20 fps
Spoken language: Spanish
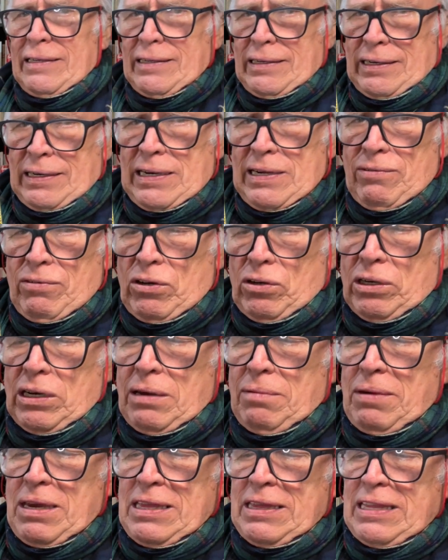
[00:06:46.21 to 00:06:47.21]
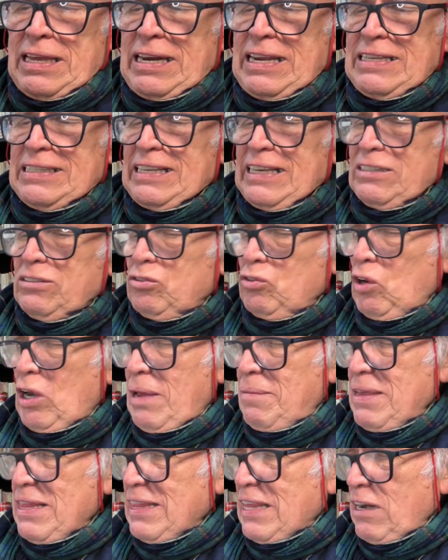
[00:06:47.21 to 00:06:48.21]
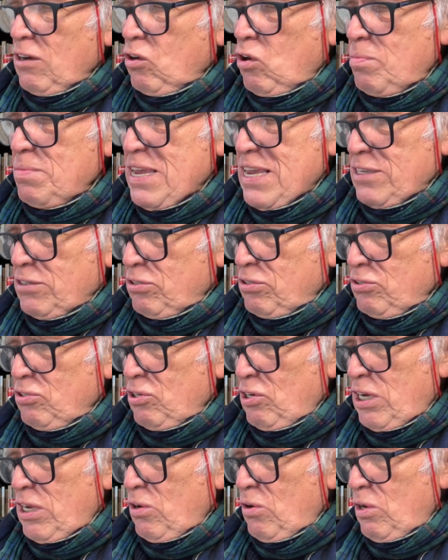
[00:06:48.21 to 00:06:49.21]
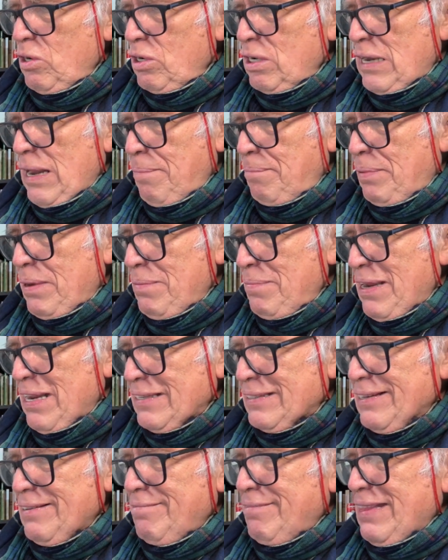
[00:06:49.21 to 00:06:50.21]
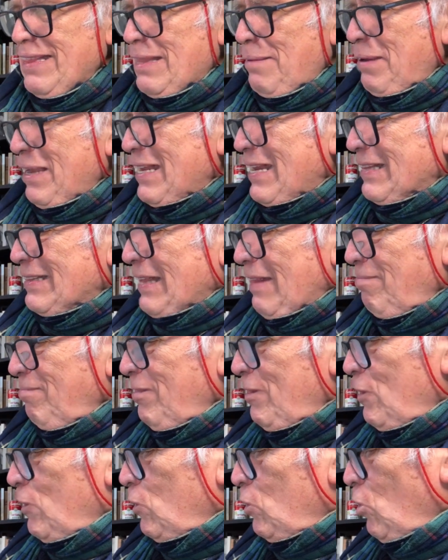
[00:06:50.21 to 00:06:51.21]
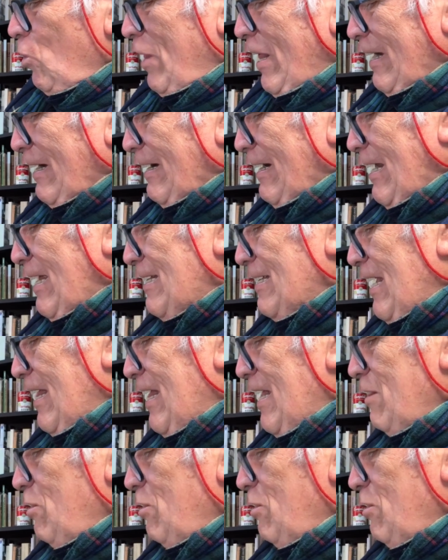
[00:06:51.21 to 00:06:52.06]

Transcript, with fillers: libro que me interesa. Solamente el comienzo, yo leo las primeras 50 páginas, están todas rayadas.